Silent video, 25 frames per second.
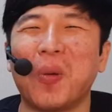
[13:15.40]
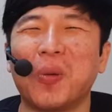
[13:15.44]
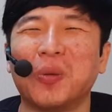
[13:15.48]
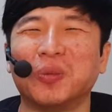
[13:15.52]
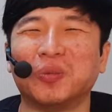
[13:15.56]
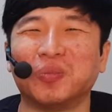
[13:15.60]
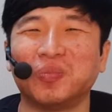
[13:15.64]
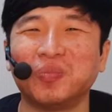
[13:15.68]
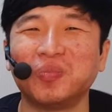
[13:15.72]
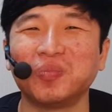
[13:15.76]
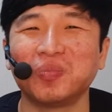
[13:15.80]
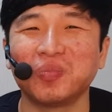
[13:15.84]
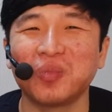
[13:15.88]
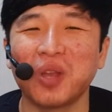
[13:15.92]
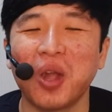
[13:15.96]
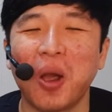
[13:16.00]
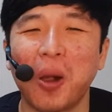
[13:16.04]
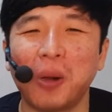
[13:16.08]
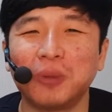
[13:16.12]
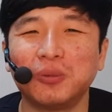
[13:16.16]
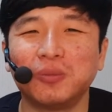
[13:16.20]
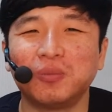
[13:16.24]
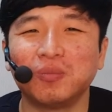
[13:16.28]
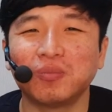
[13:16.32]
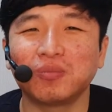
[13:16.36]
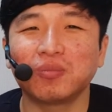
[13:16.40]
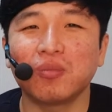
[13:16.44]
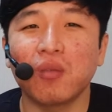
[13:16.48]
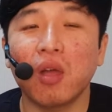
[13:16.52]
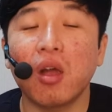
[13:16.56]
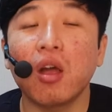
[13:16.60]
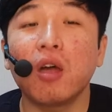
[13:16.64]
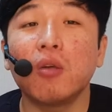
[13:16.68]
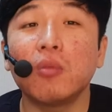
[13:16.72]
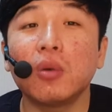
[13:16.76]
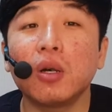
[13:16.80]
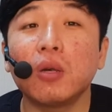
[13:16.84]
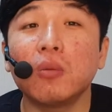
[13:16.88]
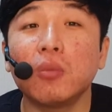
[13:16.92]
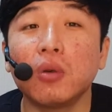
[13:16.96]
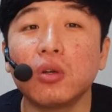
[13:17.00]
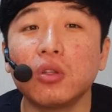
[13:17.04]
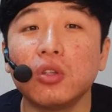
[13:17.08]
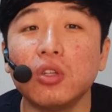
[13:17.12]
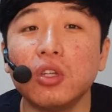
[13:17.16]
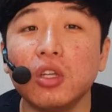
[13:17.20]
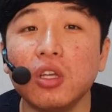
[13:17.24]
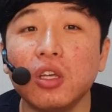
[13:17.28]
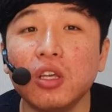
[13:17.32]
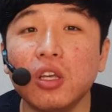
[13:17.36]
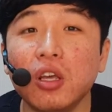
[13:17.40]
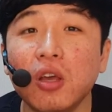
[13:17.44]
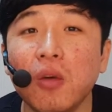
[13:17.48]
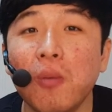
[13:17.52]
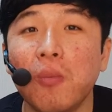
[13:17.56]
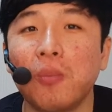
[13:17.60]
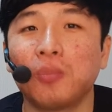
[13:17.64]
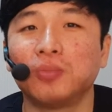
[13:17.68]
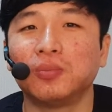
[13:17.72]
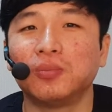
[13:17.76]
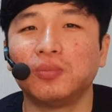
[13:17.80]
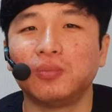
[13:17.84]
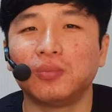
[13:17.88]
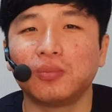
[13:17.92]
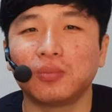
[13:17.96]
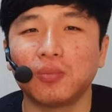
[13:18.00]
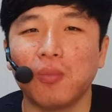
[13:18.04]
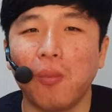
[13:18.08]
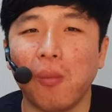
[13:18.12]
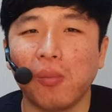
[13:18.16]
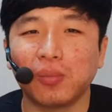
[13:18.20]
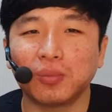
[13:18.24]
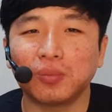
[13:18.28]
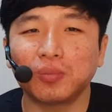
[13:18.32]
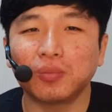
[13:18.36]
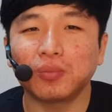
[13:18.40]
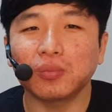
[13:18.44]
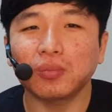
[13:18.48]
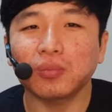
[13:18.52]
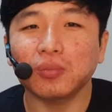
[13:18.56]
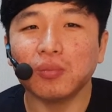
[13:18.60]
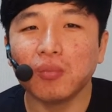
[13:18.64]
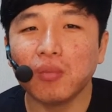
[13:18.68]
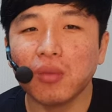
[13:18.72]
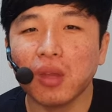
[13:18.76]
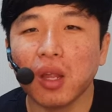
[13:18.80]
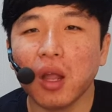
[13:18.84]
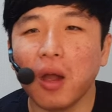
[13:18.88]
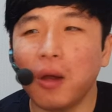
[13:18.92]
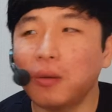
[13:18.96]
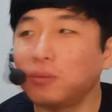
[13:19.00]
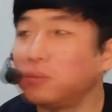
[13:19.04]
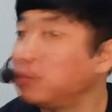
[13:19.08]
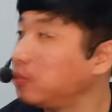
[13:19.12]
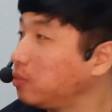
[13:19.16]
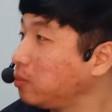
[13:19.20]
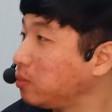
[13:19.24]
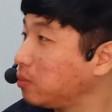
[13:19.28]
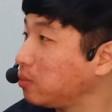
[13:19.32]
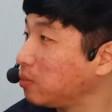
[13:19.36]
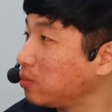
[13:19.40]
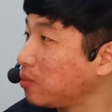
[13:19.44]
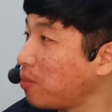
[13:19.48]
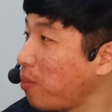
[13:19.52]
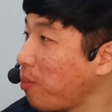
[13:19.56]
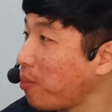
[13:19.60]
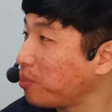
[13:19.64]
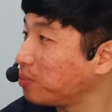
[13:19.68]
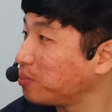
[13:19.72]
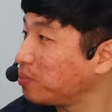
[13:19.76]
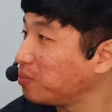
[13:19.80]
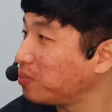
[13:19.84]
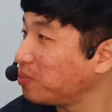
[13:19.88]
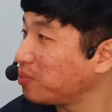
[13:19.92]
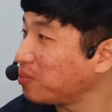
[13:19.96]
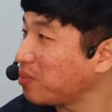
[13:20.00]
너희들 얼마나 먹어요? 얼마나 먹니? 어, 세 개나 먹는다고?